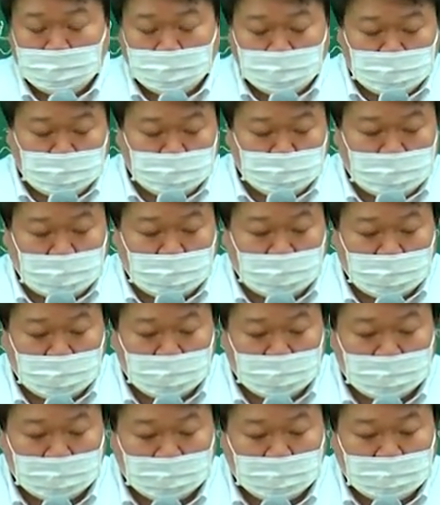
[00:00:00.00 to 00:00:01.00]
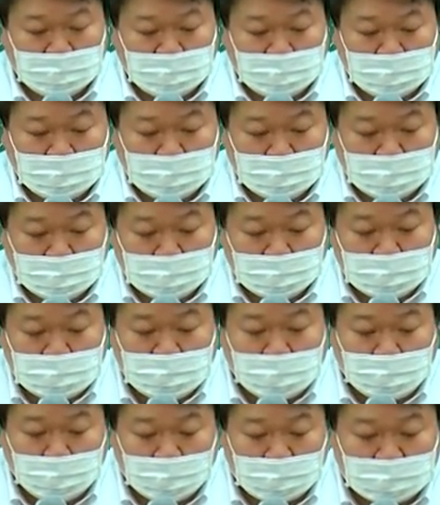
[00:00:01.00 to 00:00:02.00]
조문에
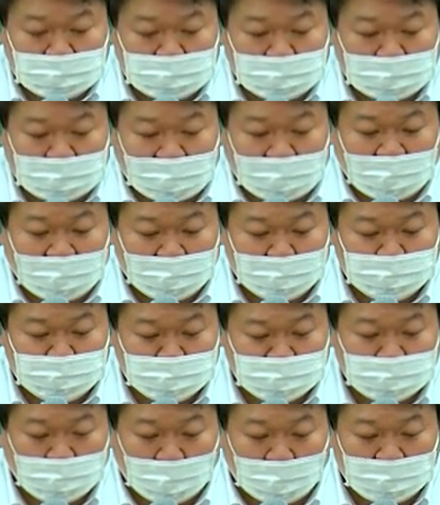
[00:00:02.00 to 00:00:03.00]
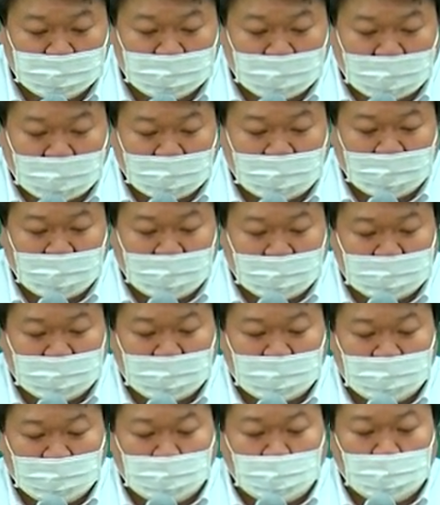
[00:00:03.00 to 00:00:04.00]
그냥 뭐라 했어요? 다음 중 어느 하나에
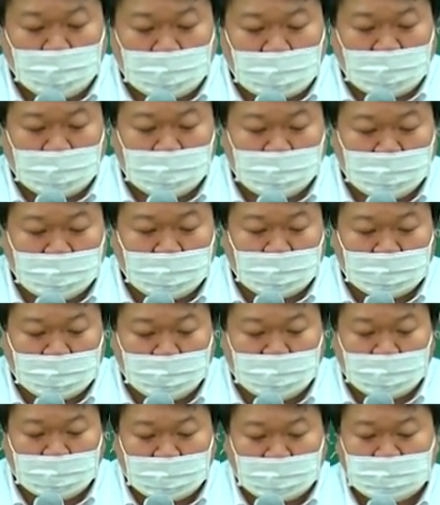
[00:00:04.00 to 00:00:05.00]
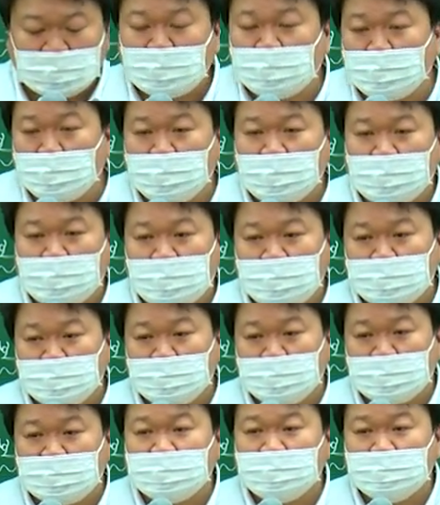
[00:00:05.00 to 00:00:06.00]
해당하는 공과금이나 그 밖의 채권에 대해서는
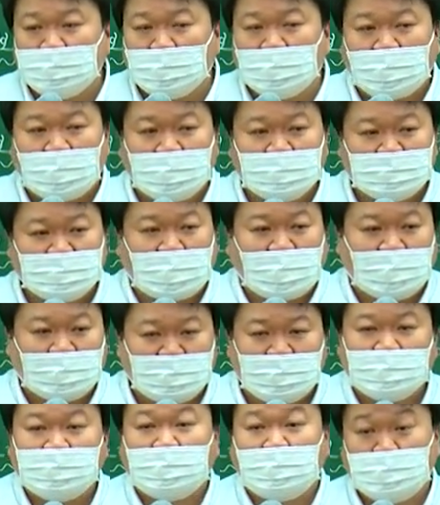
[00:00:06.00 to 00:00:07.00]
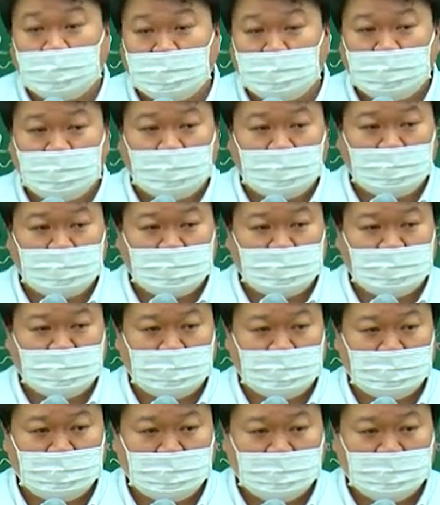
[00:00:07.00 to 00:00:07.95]
그러하지 아니하다 이렇게만 돼 있지.